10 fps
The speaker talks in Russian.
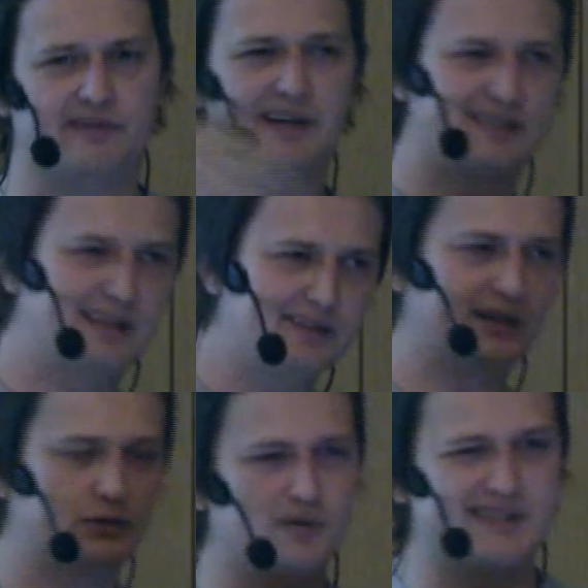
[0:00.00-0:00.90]
в оркестратор,
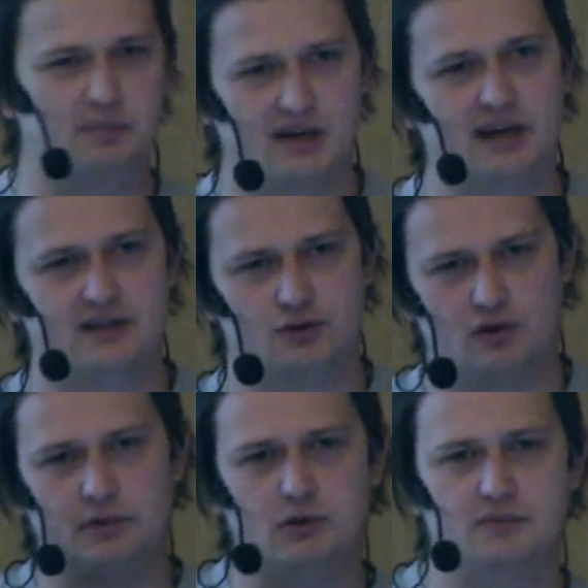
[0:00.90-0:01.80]
который собирает, и
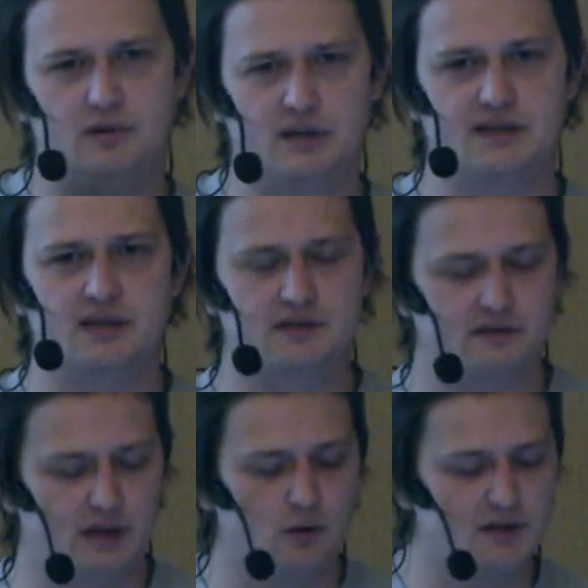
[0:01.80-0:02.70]
только потом до
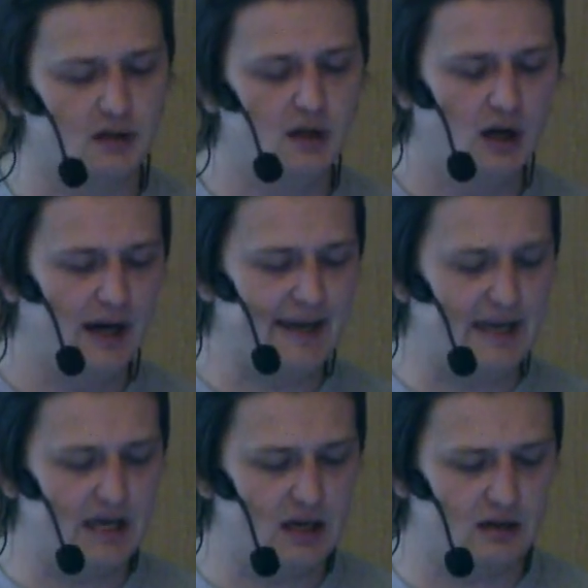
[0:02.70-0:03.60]
микросервисов доходит.
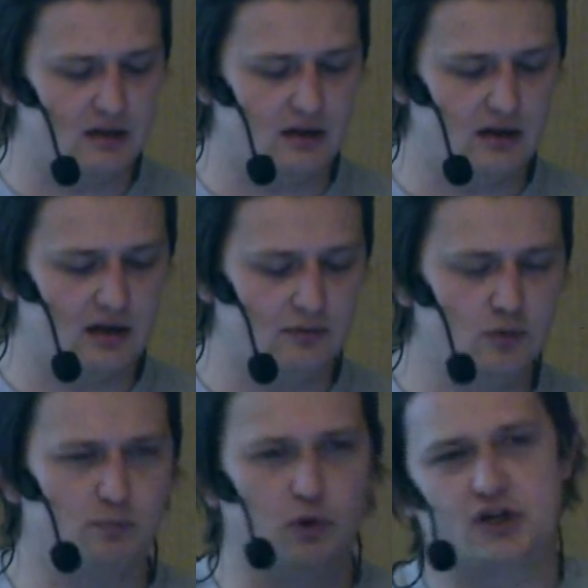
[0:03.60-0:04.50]
И э,
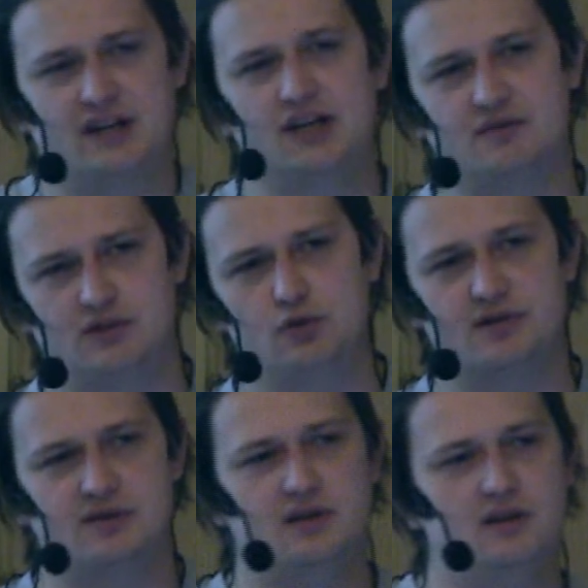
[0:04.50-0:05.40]
ну, большее количество
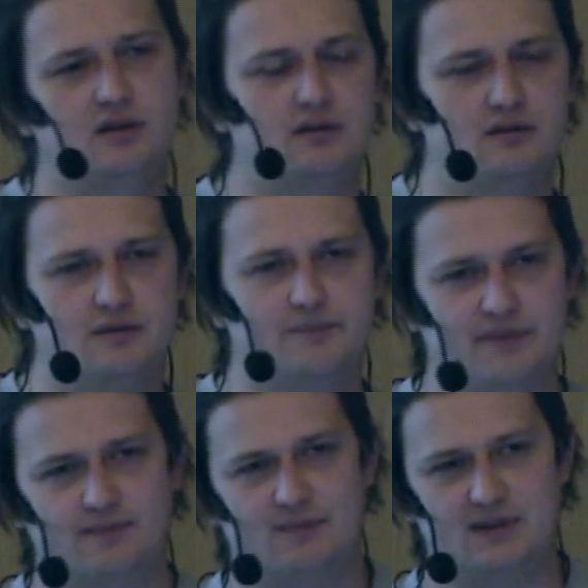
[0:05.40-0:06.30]

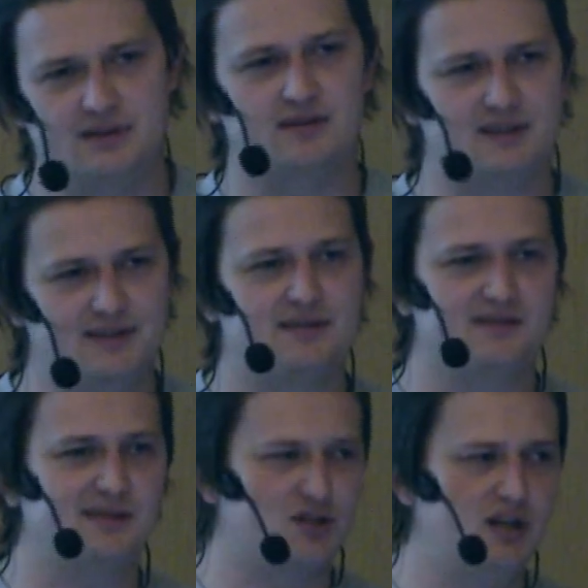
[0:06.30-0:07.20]
сущностей, это,
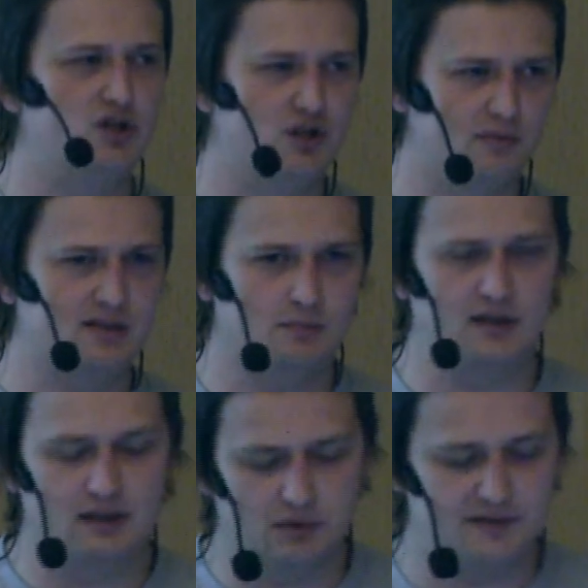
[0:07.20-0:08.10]
естественно, сложнее, чем если
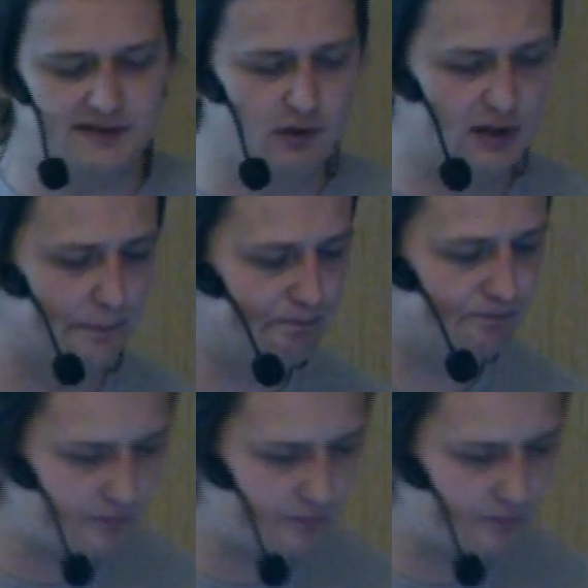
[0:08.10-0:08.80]
бы она была всего одна.